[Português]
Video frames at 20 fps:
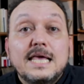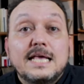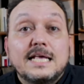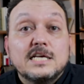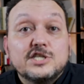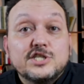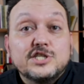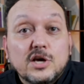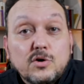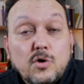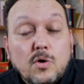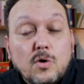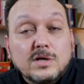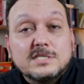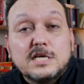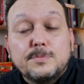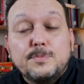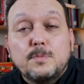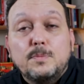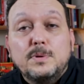e que chegou a
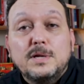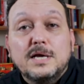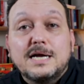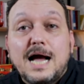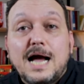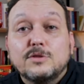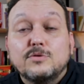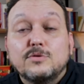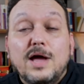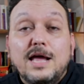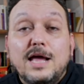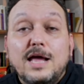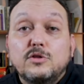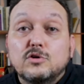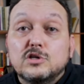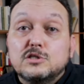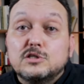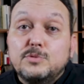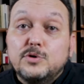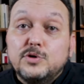ser publicado em
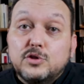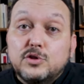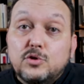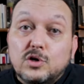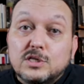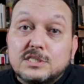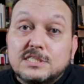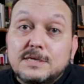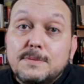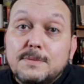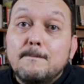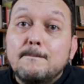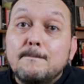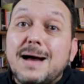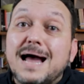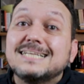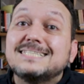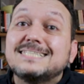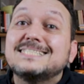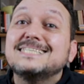2012,
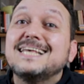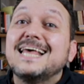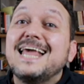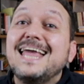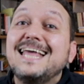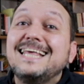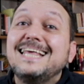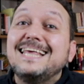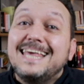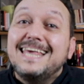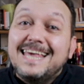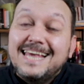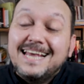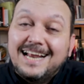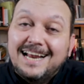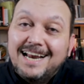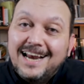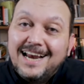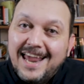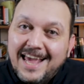mas em
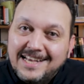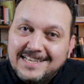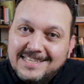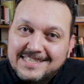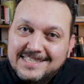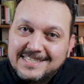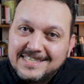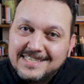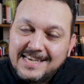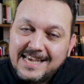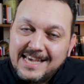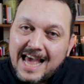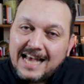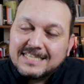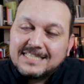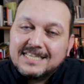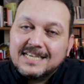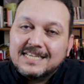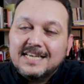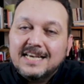inglês. E
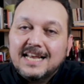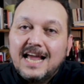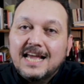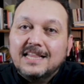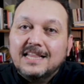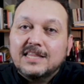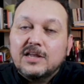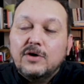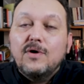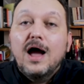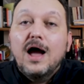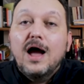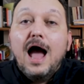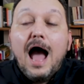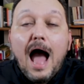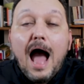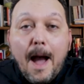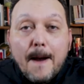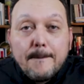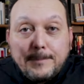essa será então
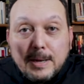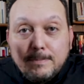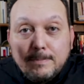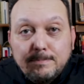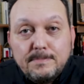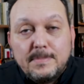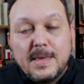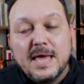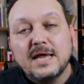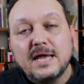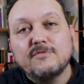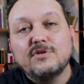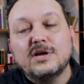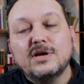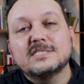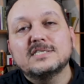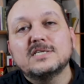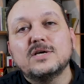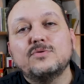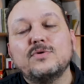a primeira
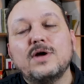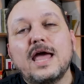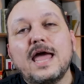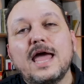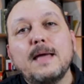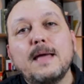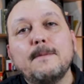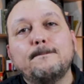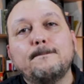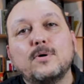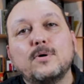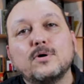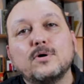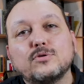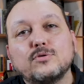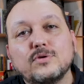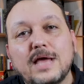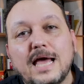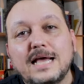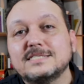versão em
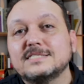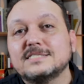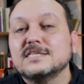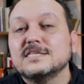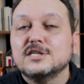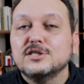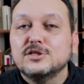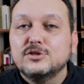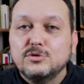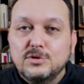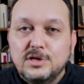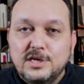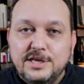português do